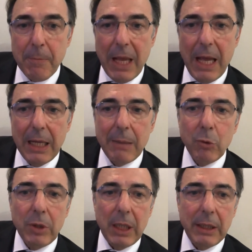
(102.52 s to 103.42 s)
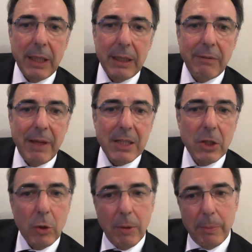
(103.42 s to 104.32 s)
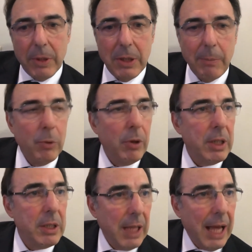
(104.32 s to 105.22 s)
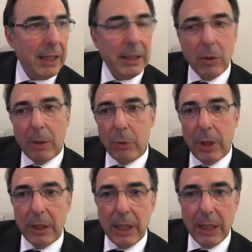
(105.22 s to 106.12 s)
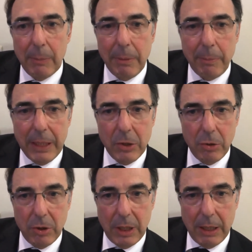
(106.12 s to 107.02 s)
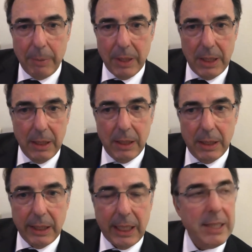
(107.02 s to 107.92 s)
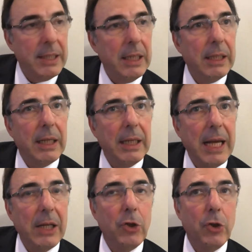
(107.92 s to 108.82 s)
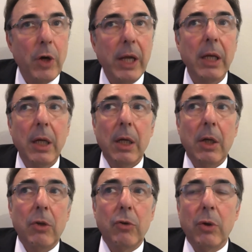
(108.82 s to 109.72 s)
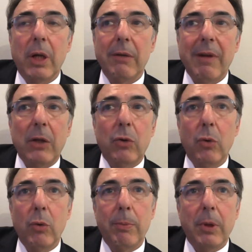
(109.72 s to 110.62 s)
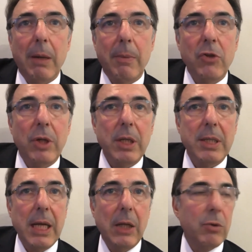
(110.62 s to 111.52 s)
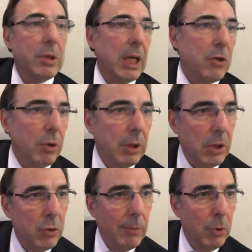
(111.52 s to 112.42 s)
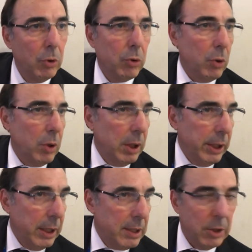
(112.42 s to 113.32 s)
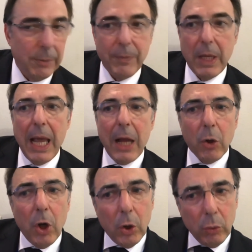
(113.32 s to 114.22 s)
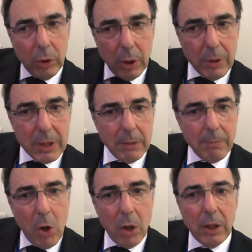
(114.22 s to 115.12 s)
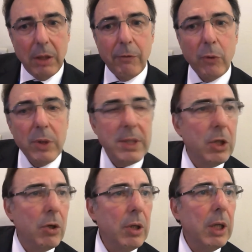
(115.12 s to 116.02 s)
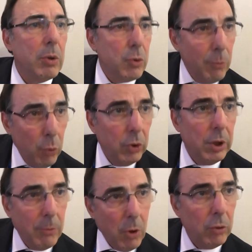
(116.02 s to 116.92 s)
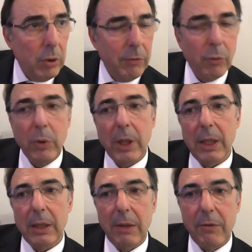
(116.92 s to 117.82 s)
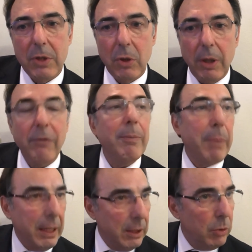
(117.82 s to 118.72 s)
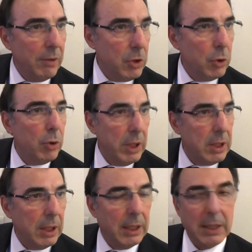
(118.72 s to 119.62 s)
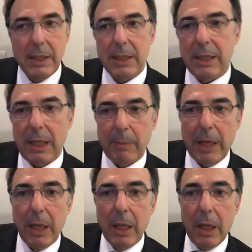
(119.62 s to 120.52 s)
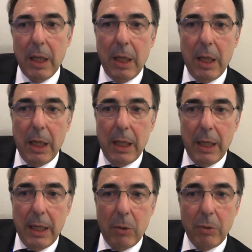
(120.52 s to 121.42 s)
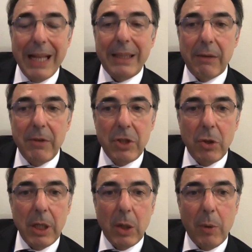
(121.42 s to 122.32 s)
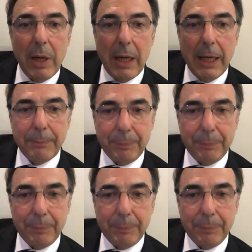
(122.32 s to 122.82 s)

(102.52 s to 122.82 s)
anche in modalità diverse come per esempio Restart, una modalità che ben presto sarà presente nelle case degli italiani, cioè sono arrivato con un programma già iniziato, schiaccio il tasto blu, torno all'inizio. Ecco, tutti questi modi di fruizione, questo multimodo di fruire la televisione fa parte di una visione olistica del sistema. Eh, un'altra visione è quella